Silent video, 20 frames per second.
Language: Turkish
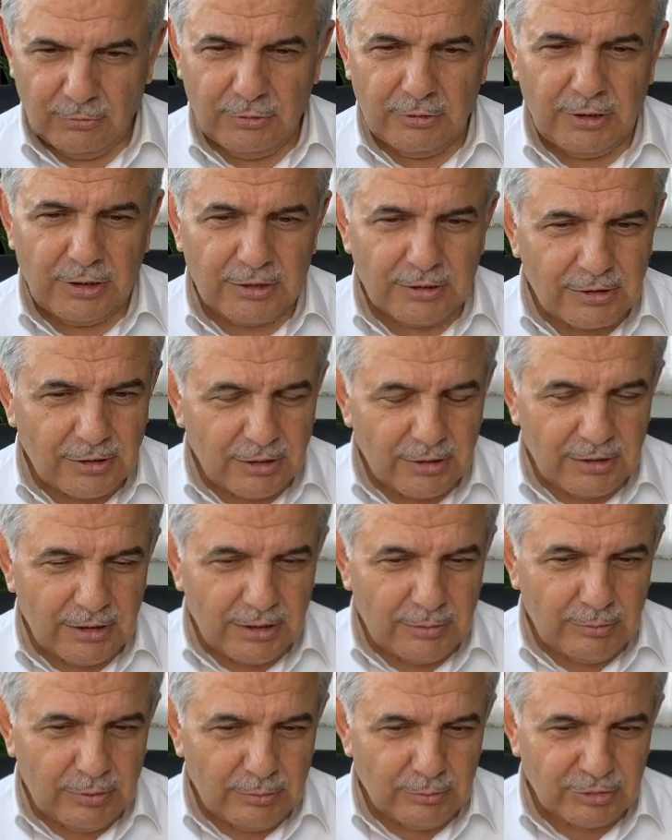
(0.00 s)
Bunları
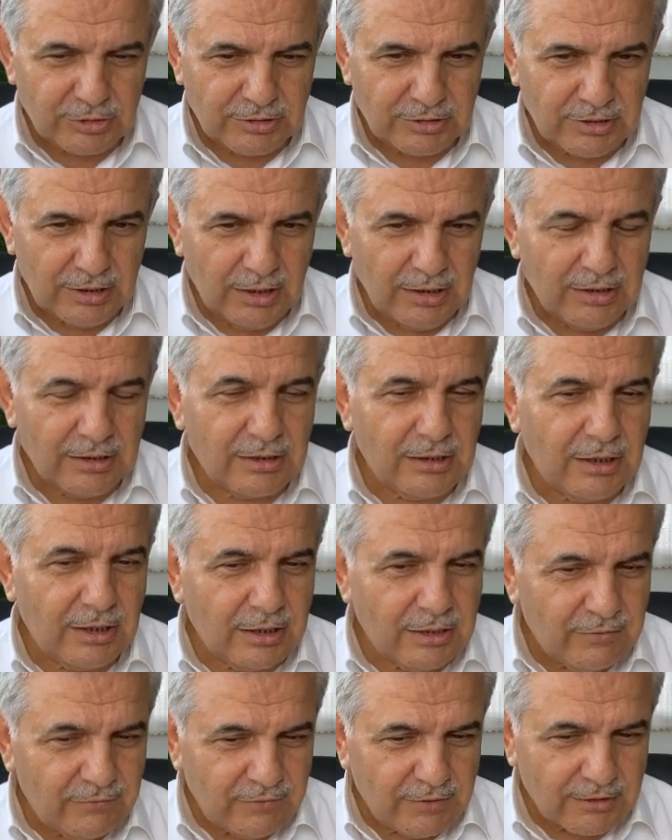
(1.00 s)
tanıyamamış.
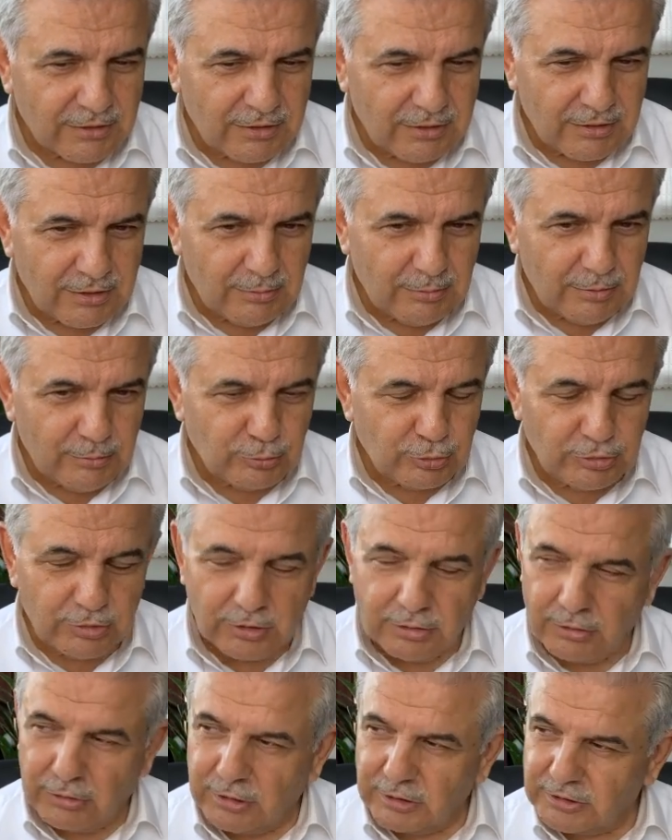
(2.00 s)
Geldiklerini fark edememiş.
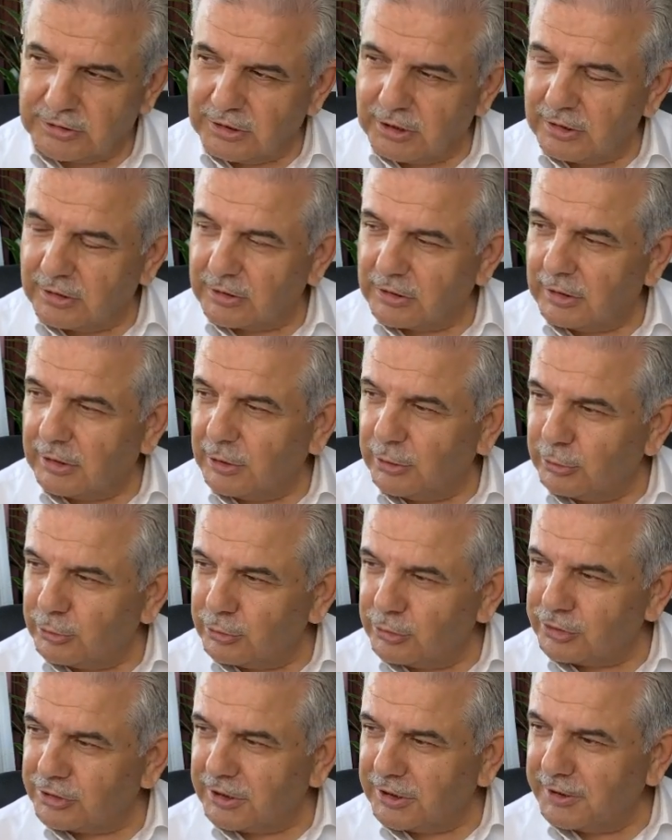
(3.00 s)
Ya Hazret daha
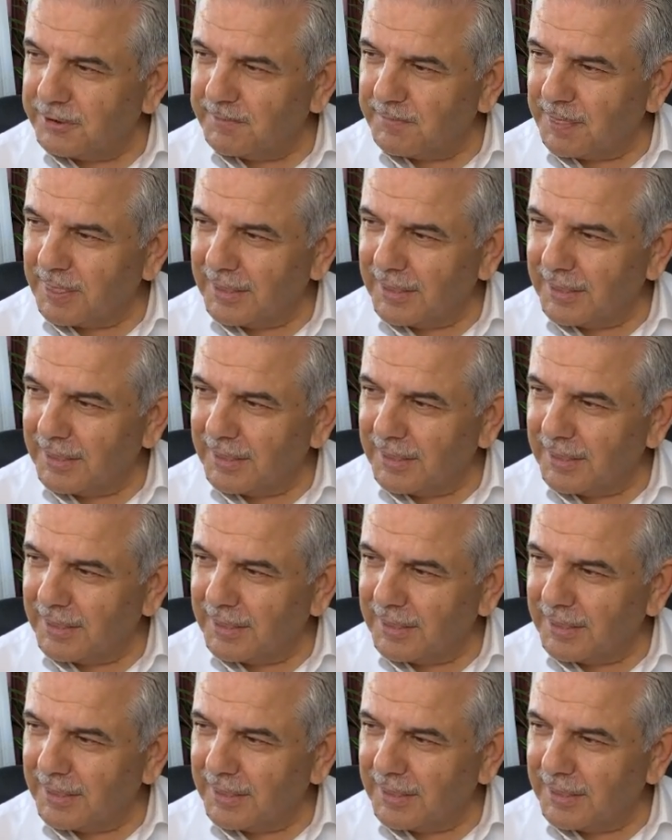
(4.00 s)
önce